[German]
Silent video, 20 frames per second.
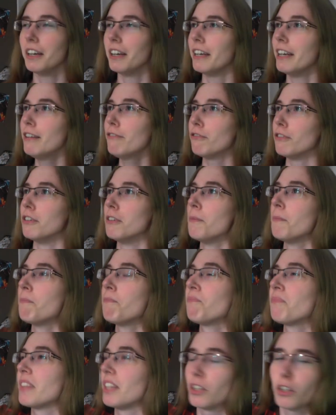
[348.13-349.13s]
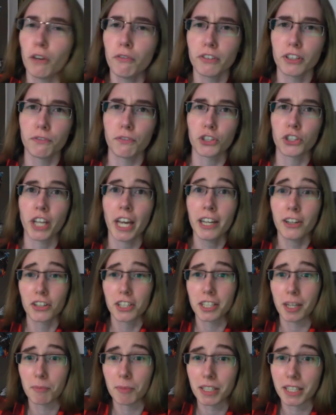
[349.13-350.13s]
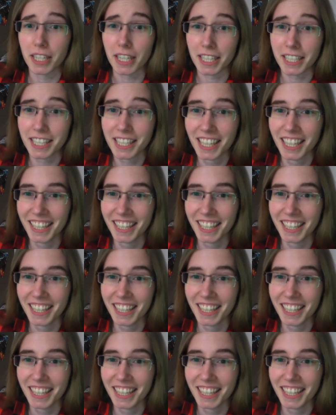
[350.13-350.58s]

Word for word: Hilfe. Ich hoffe, ich verschrecke euch damit nicht.